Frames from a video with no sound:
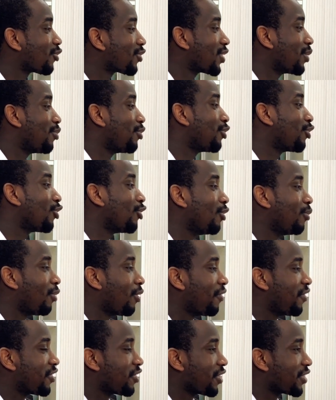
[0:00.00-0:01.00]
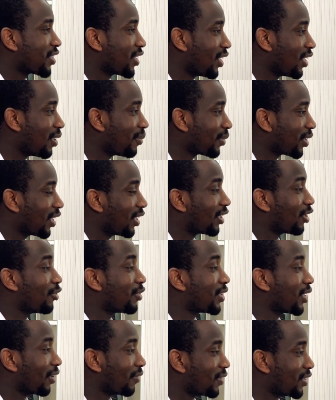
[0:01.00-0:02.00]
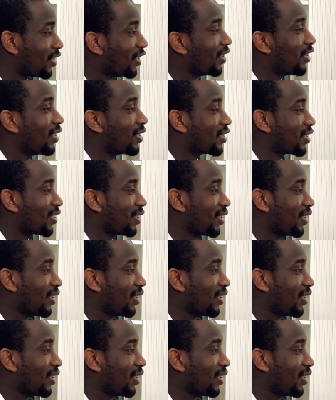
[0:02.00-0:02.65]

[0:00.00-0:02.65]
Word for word: que c'est plutôt le professeur sallam qui a été au service d'Anas.